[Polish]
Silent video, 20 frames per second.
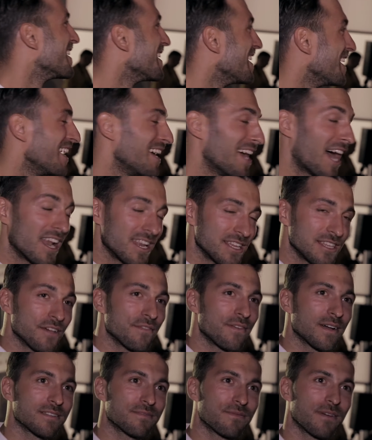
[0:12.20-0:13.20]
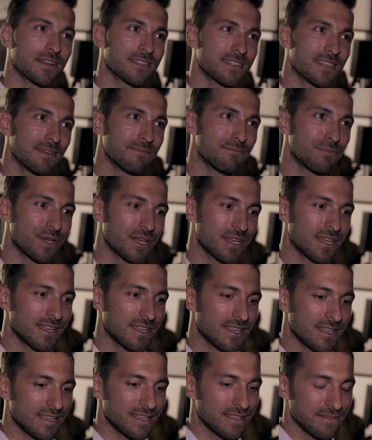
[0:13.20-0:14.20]
E, ale nie, fakt faktem, e,
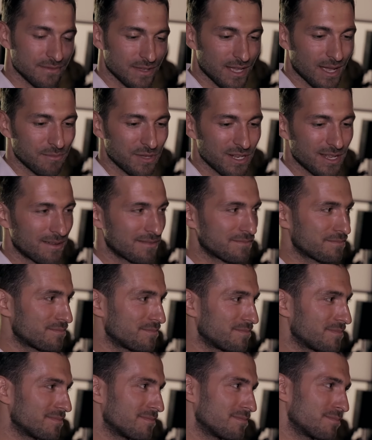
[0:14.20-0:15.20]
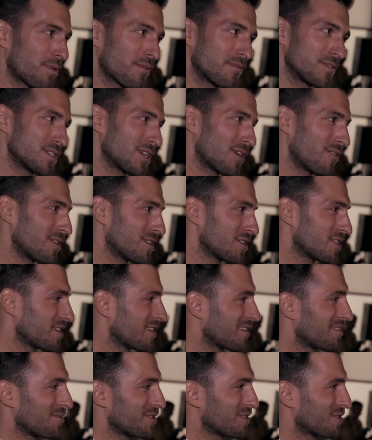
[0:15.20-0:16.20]
Kamila powiedziała,
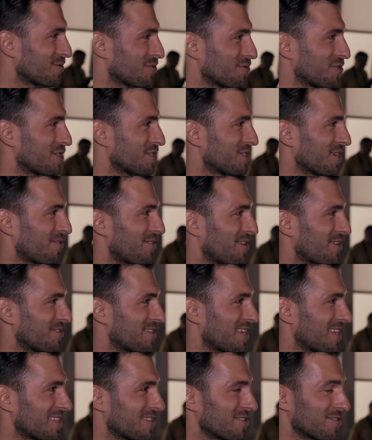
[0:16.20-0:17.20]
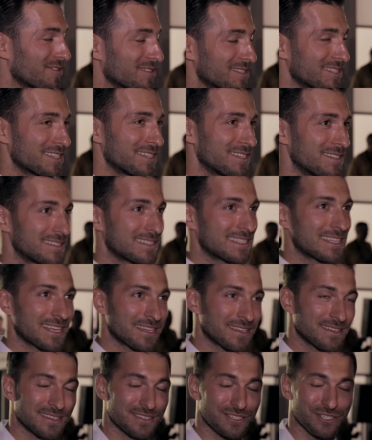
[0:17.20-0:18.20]
że będzie tu siedziała od rana do nocy i
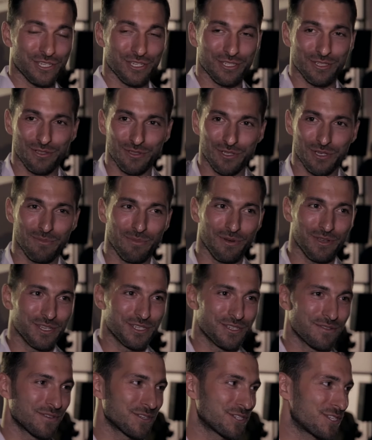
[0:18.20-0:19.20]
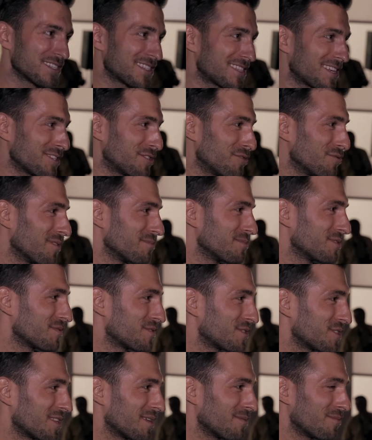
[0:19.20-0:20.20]
tak szczerze to się boję, że właśnie straciłem
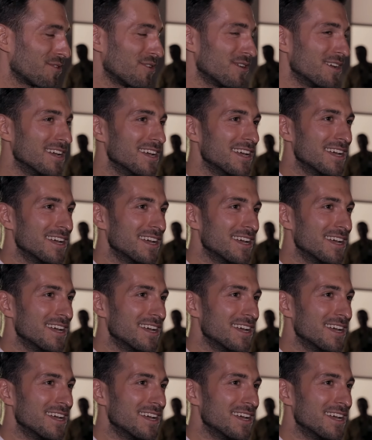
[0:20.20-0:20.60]
dziewczynę, bo